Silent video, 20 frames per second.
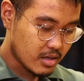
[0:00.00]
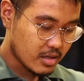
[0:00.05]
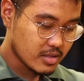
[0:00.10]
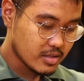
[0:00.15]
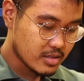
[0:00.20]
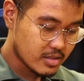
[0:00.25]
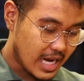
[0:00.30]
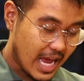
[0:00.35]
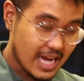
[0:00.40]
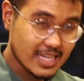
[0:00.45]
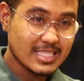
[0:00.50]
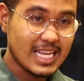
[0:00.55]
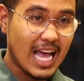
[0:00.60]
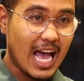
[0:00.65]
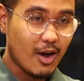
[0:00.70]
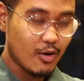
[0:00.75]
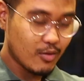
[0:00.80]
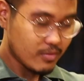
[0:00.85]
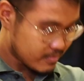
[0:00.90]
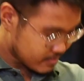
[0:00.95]
งก็คือนาง
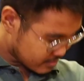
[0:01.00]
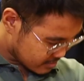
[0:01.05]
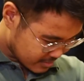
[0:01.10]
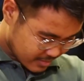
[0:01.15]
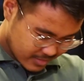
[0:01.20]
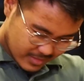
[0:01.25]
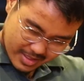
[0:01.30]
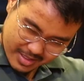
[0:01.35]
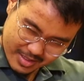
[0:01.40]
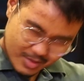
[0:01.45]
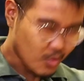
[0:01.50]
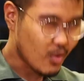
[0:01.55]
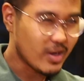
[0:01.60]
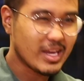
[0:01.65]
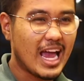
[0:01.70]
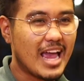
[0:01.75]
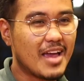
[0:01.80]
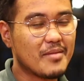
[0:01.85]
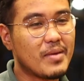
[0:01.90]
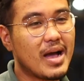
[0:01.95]
สาวตัว
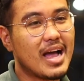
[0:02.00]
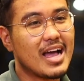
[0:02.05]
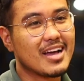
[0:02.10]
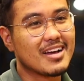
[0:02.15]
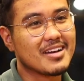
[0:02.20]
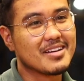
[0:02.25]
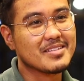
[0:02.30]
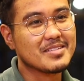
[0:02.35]
ใหญ่มาก